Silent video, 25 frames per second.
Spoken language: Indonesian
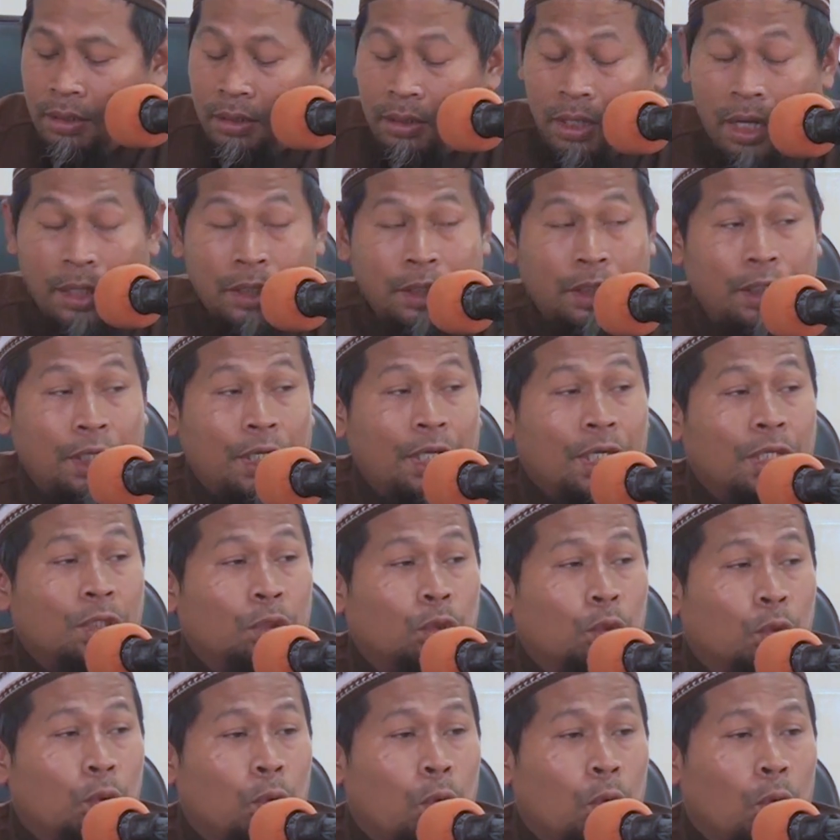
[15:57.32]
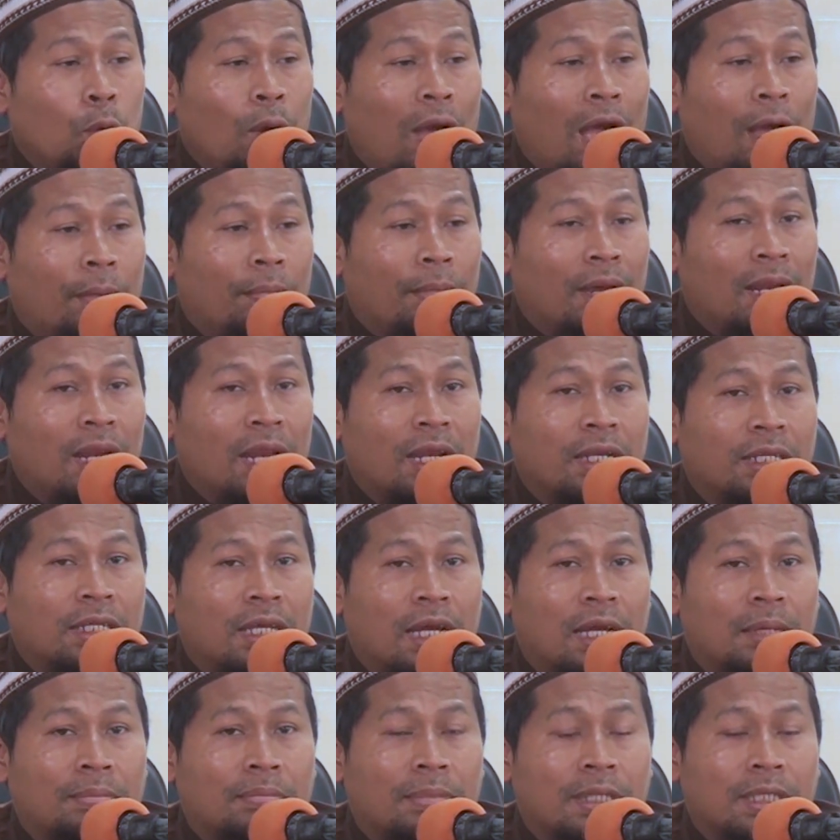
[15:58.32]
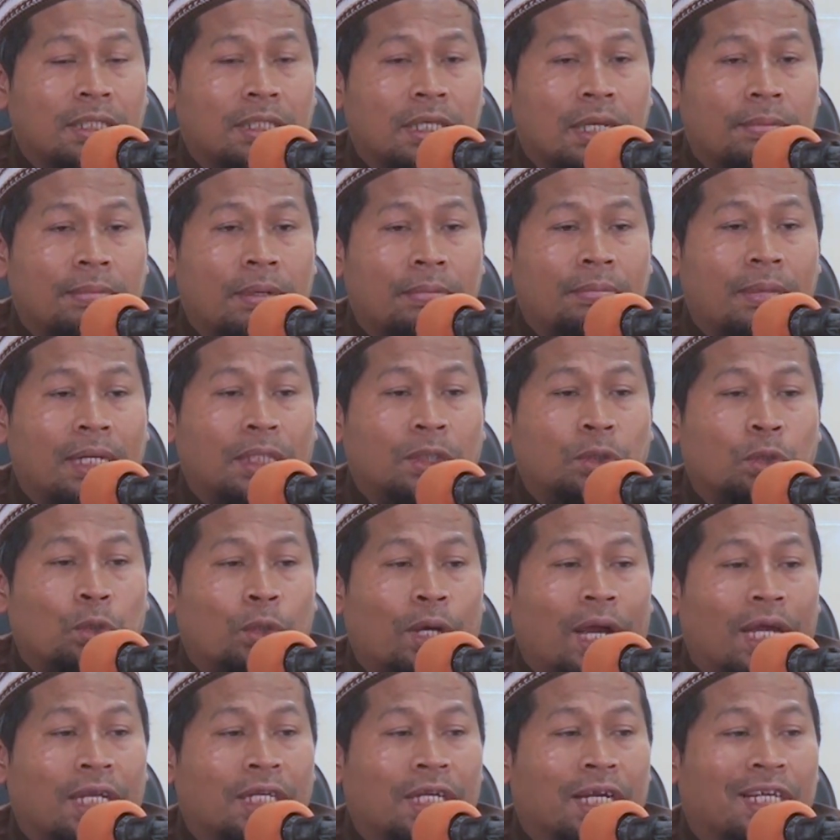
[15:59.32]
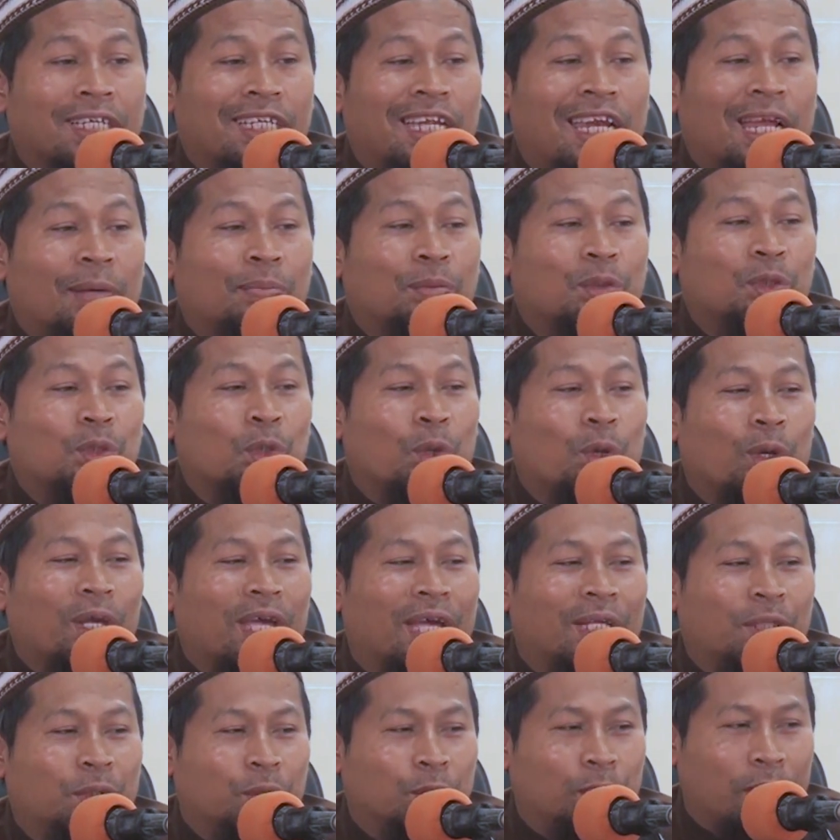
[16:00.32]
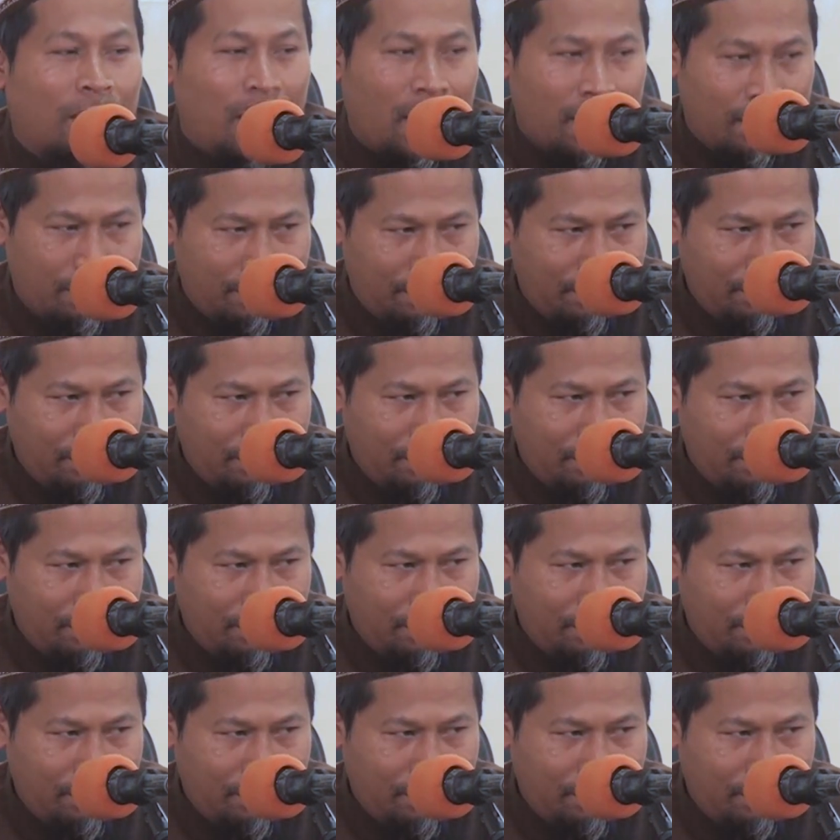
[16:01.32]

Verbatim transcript: dan itu amalan yang bisa memasukkan ke dalam surga juga.